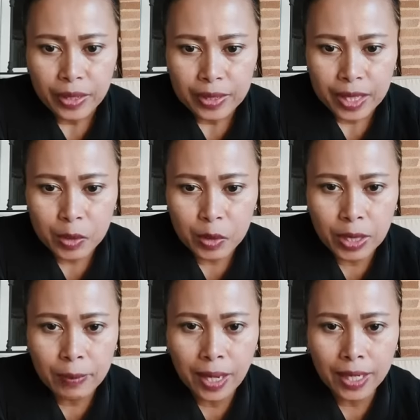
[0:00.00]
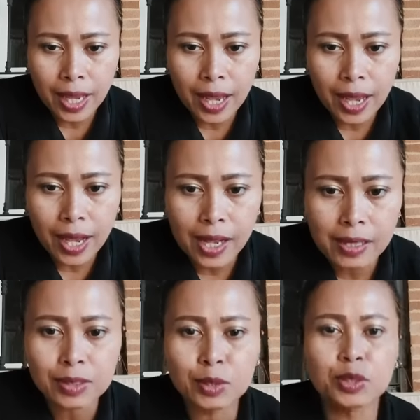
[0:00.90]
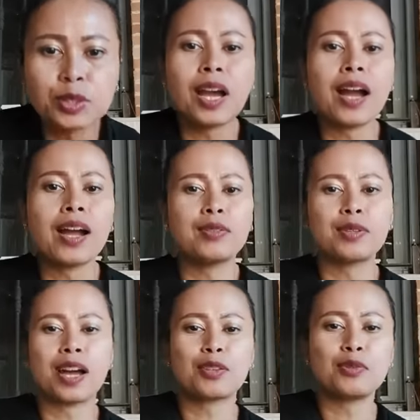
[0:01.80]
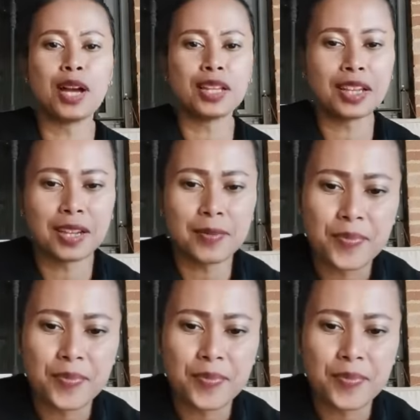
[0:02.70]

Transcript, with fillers: Teh Tuti Maria aduh udah udah tua teh